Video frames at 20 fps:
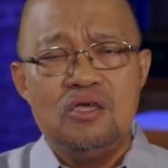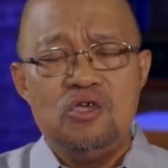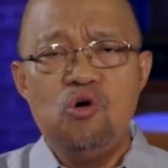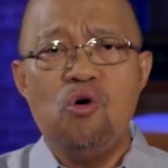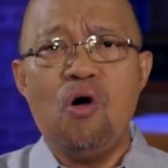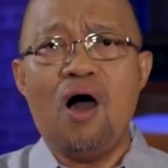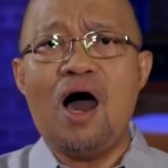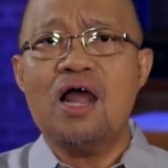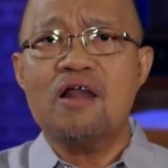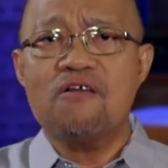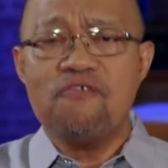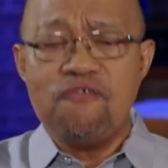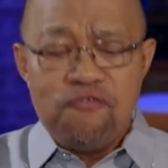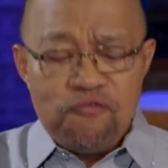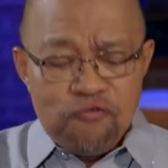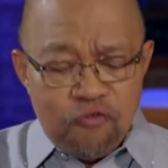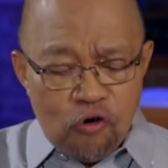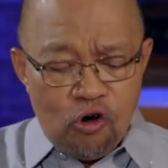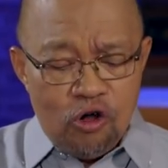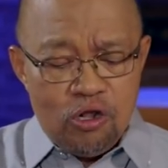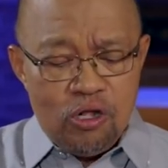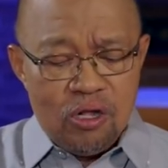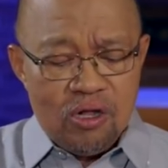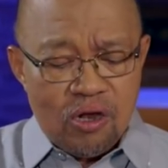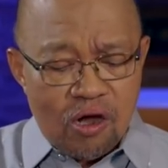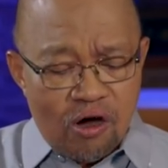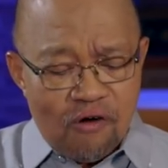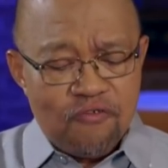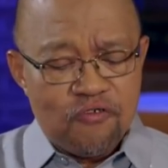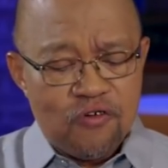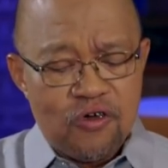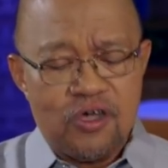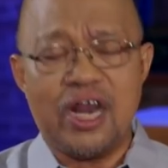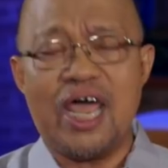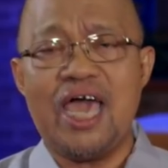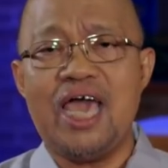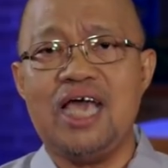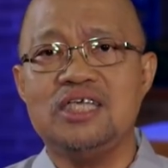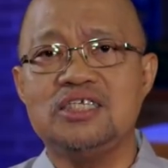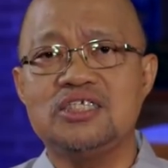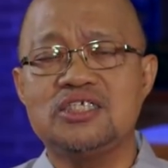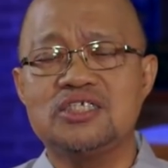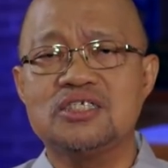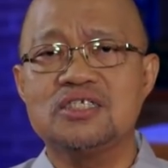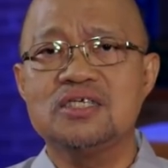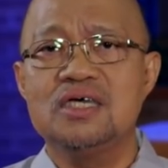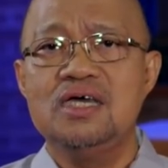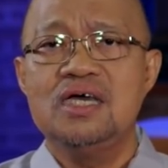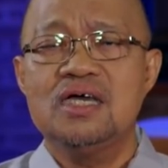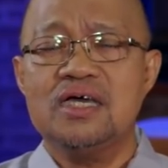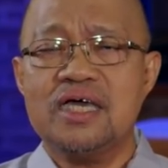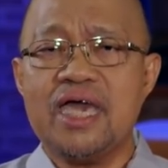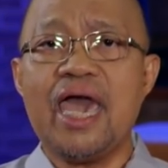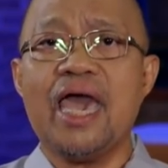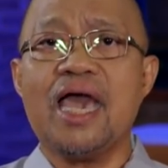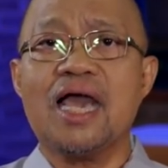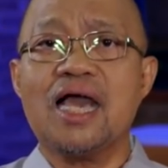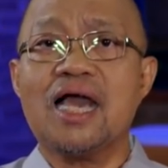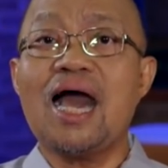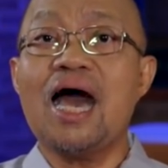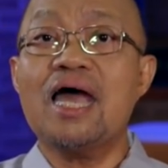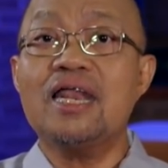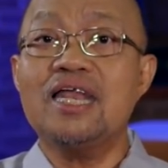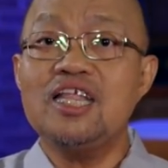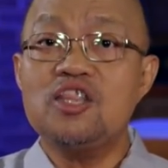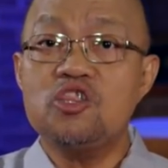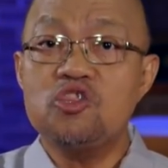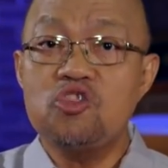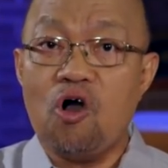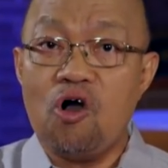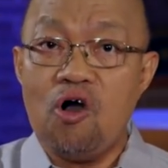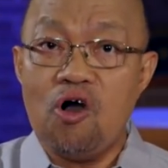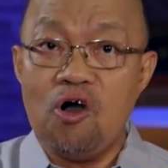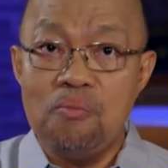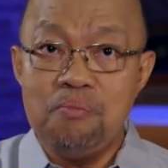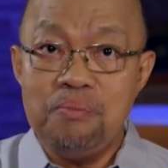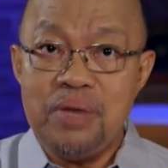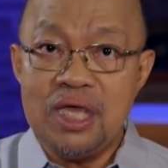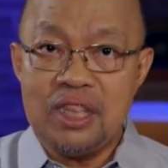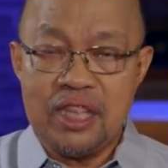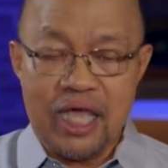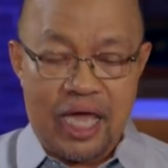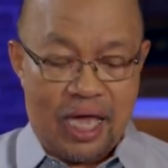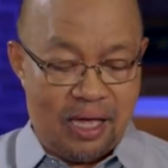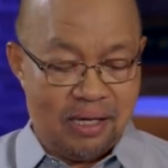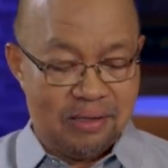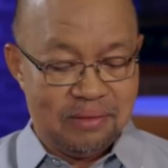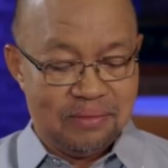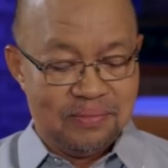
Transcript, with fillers: You are full of grace. Ke karito mine.